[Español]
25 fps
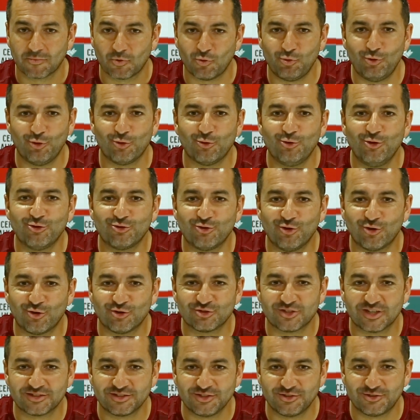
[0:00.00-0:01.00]
unos
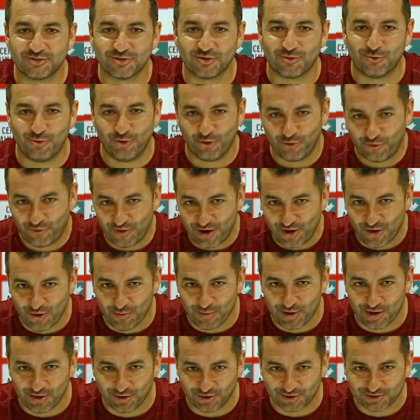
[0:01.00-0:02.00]
locos, has dicho, unos
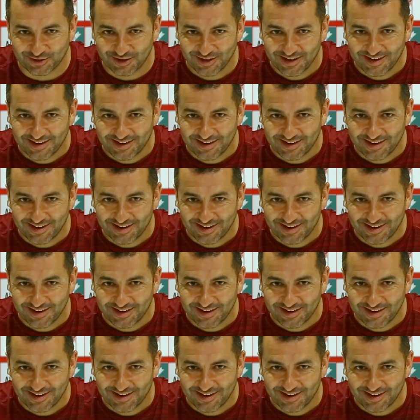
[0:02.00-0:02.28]
fenómenos.